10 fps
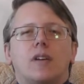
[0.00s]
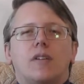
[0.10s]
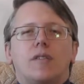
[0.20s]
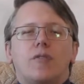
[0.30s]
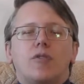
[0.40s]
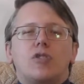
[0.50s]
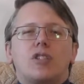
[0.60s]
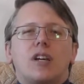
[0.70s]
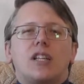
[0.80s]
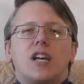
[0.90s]
в
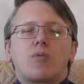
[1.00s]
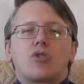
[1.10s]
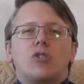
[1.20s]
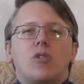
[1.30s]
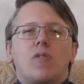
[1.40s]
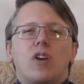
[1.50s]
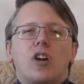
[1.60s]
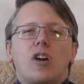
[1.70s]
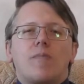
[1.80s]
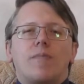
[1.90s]
90-х годах прошлого
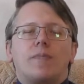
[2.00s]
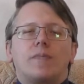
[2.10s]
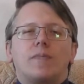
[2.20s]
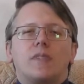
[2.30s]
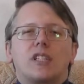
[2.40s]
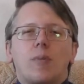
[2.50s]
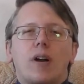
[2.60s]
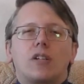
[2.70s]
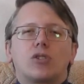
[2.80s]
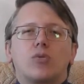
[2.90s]
века
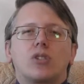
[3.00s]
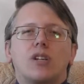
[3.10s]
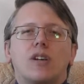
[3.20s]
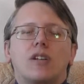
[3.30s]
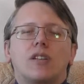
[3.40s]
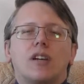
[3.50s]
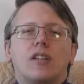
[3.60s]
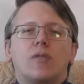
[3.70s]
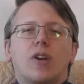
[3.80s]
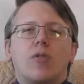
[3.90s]
сама конструкция
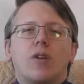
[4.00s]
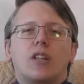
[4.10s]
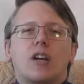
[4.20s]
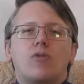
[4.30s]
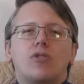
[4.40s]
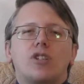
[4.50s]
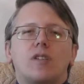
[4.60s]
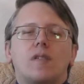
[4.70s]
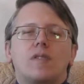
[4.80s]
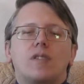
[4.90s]
данного регулятора
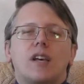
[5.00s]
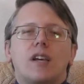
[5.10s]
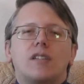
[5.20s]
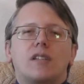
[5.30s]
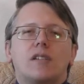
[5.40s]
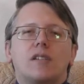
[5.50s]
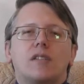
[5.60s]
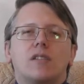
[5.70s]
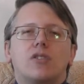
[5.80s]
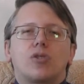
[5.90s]
мощности взята из
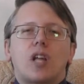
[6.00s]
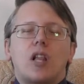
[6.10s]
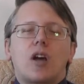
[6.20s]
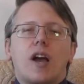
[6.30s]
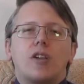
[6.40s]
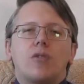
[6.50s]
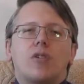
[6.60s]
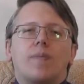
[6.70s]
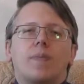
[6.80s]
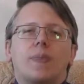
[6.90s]
э, журнала
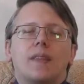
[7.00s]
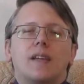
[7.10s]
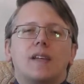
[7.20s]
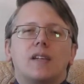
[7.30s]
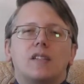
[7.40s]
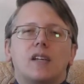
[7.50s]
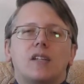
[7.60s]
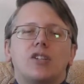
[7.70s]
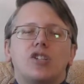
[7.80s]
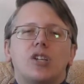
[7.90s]
«Радио» за
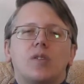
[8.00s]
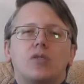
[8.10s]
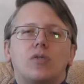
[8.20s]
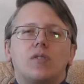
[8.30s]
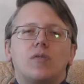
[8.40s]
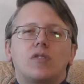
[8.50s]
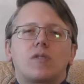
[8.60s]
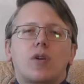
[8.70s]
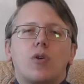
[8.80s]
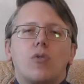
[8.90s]

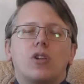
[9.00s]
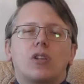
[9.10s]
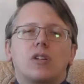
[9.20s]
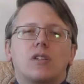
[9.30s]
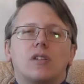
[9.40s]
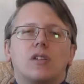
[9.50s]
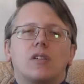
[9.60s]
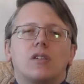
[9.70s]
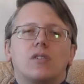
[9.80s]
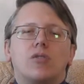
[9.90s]
1992 год,
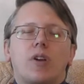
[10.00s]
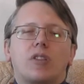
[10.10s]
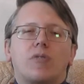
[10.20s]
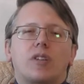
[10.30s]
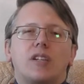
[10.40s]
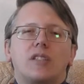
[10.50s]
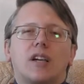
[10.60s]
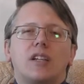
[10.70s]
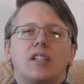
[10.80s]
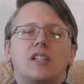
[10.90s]
э, номер 23,
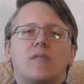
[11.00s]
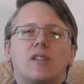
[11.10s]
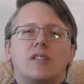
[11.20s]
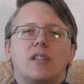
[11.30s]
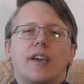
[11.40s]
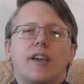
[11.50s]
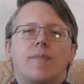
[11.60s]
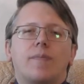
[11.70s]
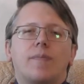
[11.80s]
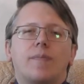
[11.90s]
страница 23.